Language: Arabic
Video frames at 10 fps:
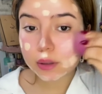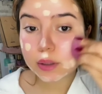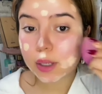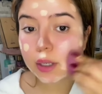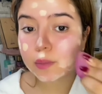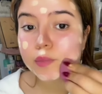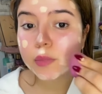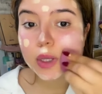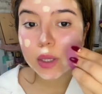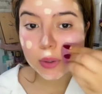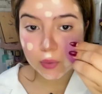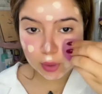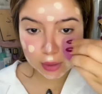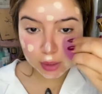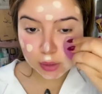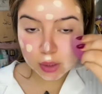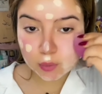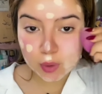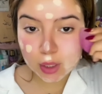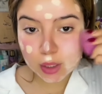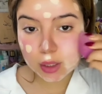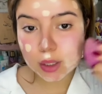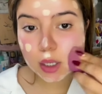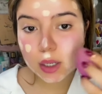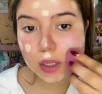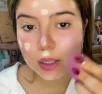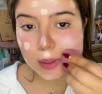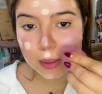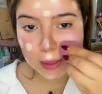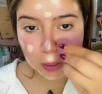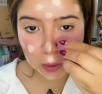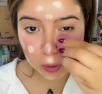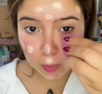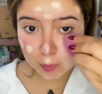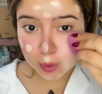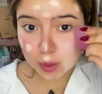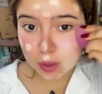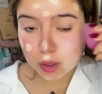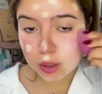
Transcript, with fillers: دغيا وحده قالت لي ويلي على على ب...